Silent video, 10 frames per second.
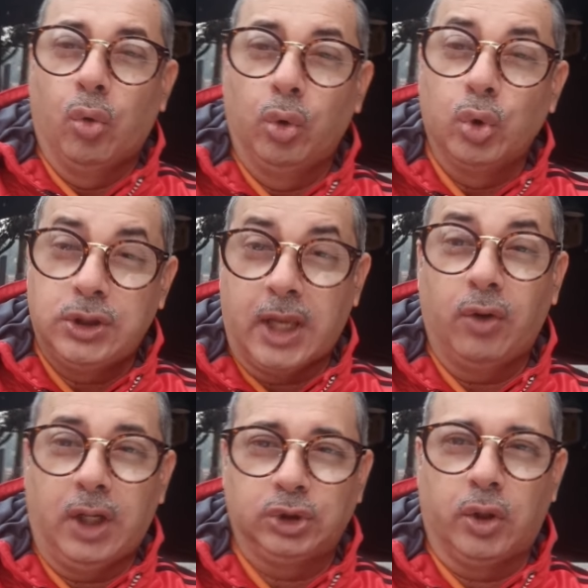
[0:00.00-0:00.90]
কোন
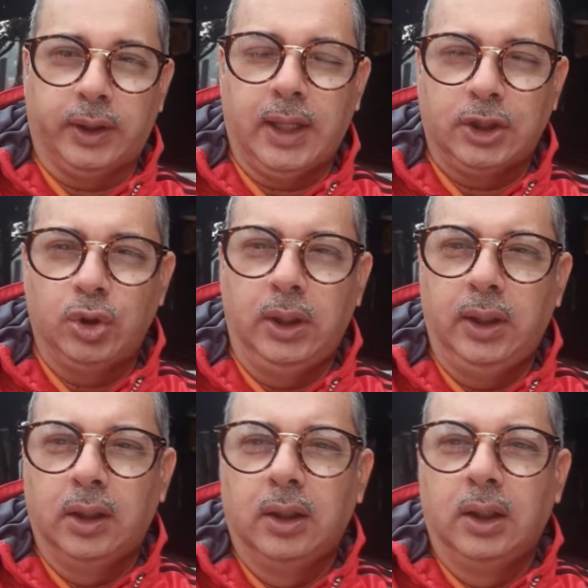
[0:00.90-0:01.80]
উচ্চারণটা সঠিক অ্যাকচুয়ালি
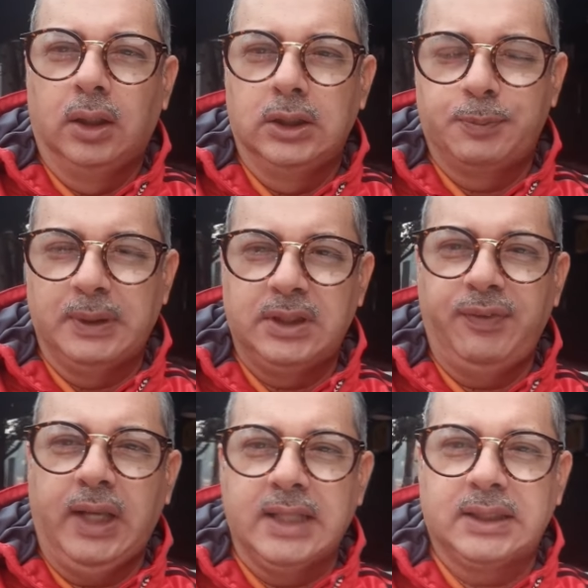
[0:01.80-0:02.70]

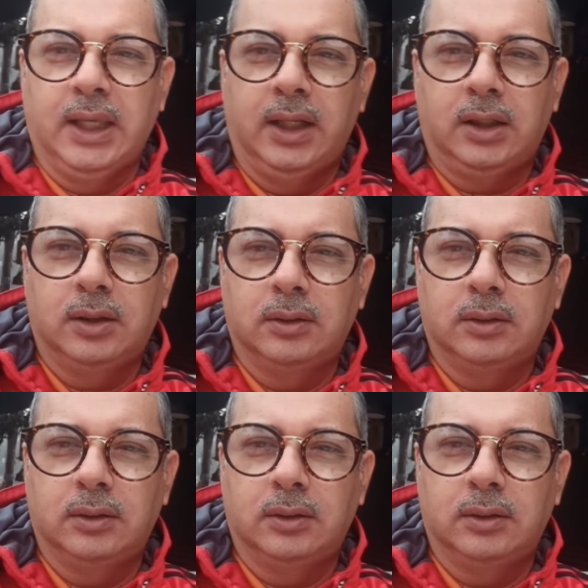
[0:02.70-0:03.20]
স্পেসিফিক আজকের